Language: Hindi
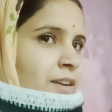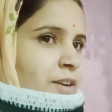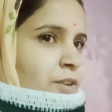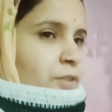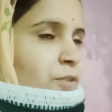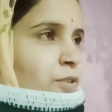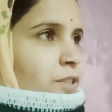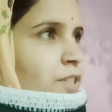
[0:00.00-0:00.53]

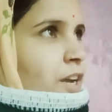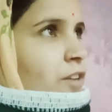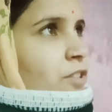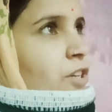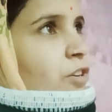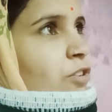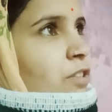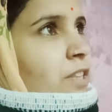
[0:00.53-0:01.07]
उठ जाओ
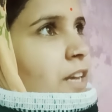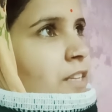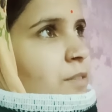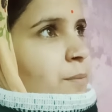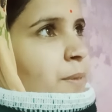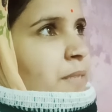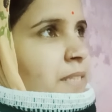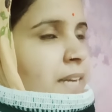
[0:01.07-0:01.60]
देखो दस
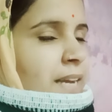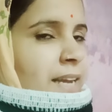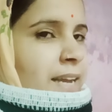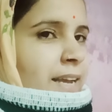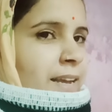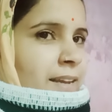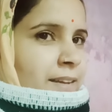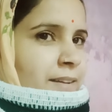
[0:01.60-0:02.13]
बज गए हैं